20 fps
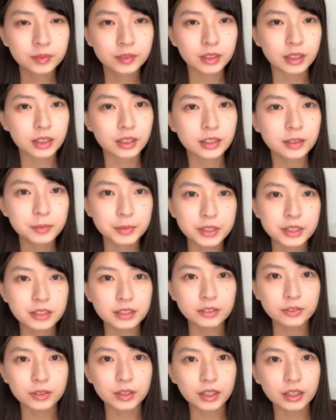帰り道
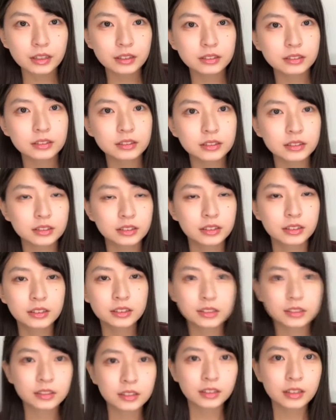とか
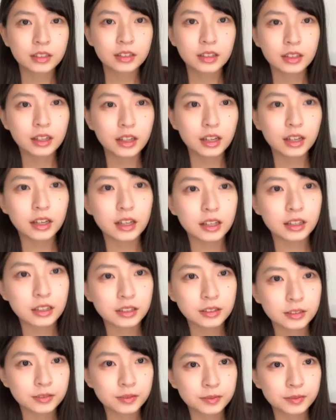あ